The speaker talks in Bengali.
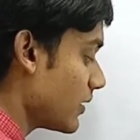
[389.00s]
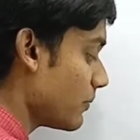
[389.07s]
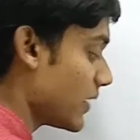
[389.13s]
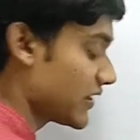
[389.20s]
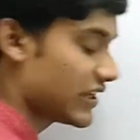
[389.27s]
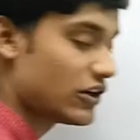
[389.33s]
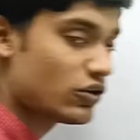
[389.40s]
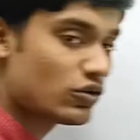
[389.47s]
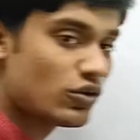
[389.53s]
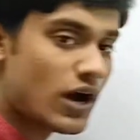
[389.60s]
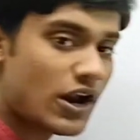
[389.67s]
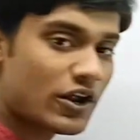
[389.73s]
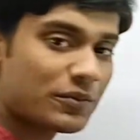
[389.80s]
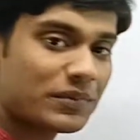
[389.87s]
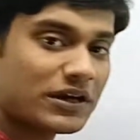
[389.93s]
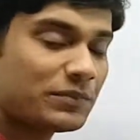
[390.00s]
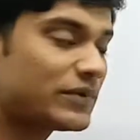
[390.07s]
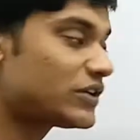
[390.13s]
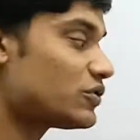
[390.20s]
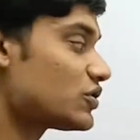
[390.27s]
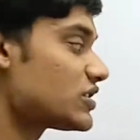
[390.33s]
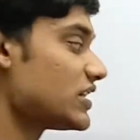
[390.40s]
মাথায় ঢুকলো আর একবার
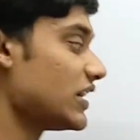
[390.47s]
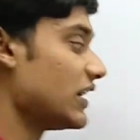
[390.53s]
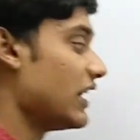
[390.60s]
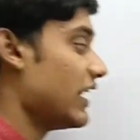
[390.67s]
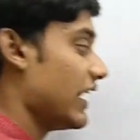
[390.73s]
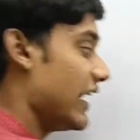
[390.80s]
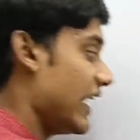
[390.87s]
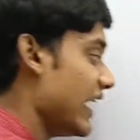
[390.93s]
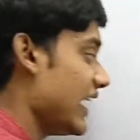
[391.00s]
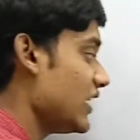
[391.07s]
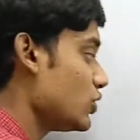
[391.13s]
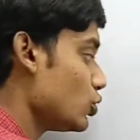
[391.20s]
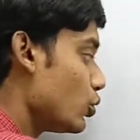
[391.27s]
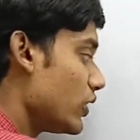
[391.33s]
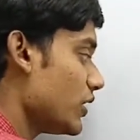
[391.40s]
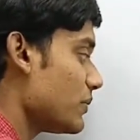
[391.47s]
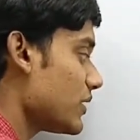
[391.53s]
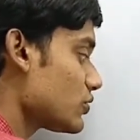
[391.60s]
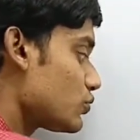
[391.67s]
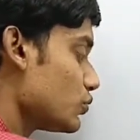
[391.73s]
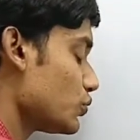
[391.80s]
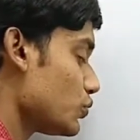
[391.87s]
রিপিট করছি এই দড়ি বা
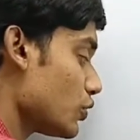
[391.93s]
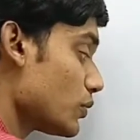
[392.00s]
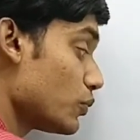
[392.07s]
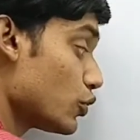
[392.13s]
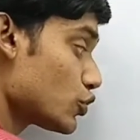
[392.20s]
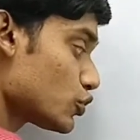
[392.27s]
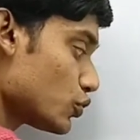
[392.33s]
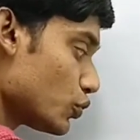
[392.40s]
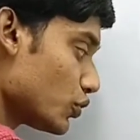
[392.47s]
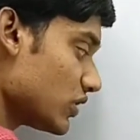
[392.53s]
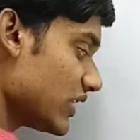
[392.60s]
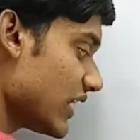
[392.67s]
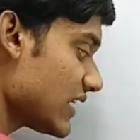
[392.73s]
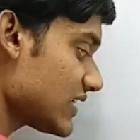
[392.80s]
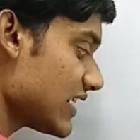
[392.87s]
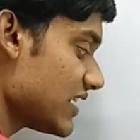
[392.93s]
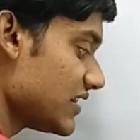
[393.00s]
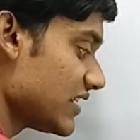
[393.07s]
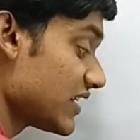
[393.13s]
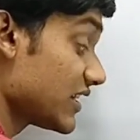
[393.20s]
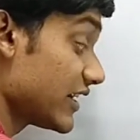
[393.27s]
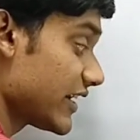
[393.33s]
সুতোর বস্তু কোন দিকে আছে এই
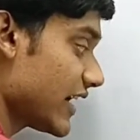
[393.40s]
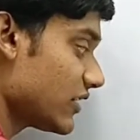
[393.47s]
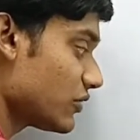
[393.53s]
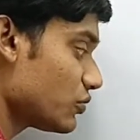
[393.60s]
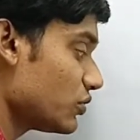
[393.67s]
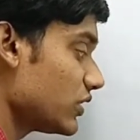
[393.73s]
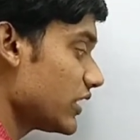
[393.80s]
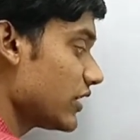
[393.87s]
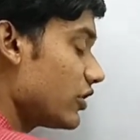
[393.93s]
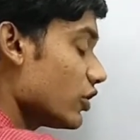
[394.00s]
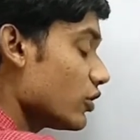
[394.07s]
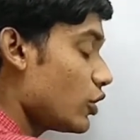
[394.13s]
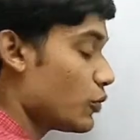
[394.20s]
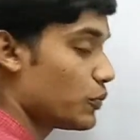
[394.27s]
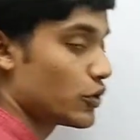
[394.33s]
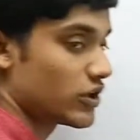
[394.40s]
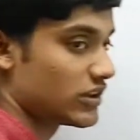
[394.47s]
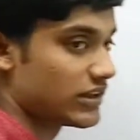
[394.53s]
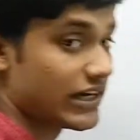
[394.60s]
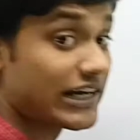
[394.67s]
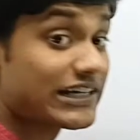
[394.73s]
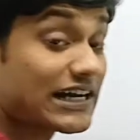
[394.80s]
দিকে তাহলে টান কোন দিকে করে করে ওপরের
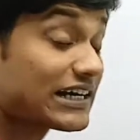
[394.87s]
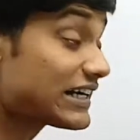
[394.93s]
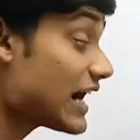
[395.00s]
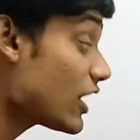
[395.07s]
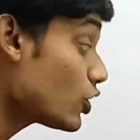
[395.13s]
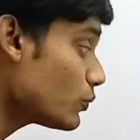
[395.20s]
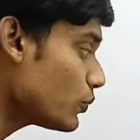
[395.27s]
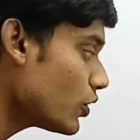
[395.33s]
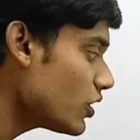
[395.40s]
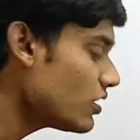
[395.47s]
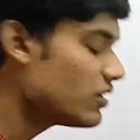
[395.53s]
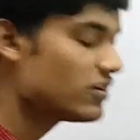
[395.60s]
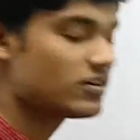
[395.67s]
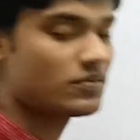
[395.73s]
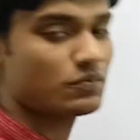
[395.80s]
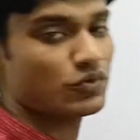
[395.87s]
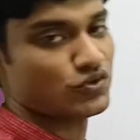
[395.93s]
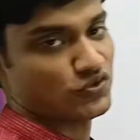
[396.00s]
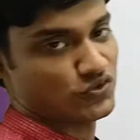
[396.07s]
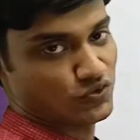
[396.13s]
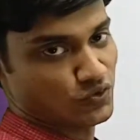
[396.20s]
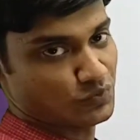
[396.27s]
দিকে এই টান কার ওপর
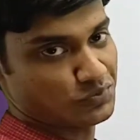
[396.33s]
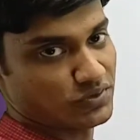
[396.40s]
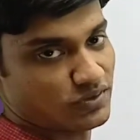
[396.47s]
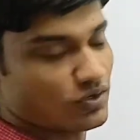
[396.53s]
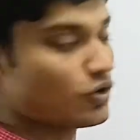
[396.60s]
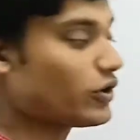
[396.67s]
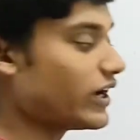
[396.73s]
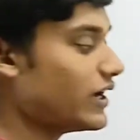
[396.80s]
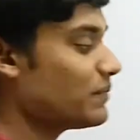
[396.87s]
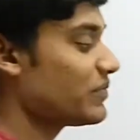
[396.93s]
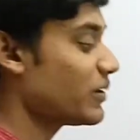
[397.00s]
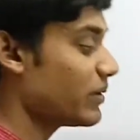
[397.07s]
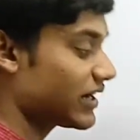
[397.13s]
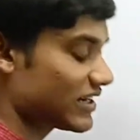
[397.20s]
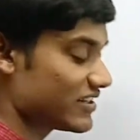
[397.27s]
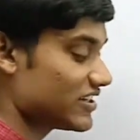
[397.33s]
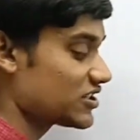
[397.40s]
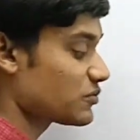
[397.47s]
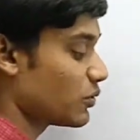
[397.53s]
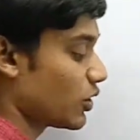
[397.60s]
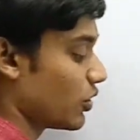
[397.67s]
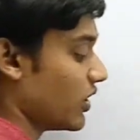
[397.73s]
বস্তুর ওপর ওকে এবার একটা
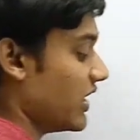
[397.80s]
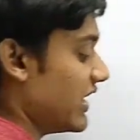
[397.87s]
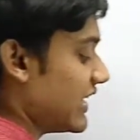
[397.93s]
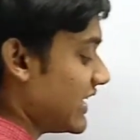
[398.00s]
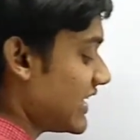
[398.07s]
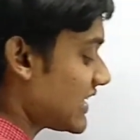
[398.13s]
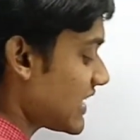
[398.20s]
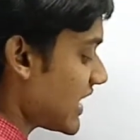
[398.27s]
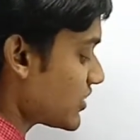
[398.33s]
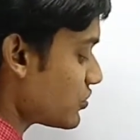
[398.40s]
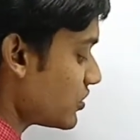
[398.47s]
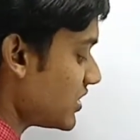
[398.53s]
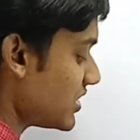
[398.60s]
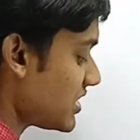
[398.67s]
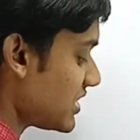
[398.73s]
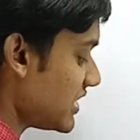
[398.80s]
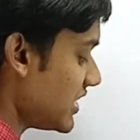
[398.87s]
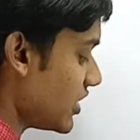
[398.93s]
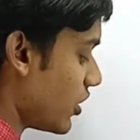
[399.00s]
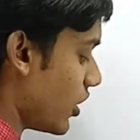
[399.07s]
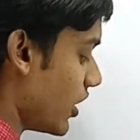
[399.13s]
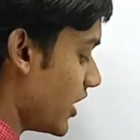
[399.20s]
জিনিস বলো এটা যদি টি
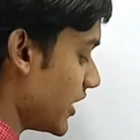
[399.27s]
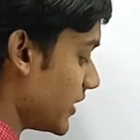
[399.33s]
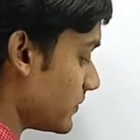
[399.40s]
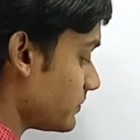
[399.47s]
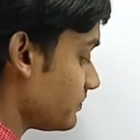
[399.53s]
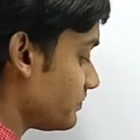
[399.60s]
হয়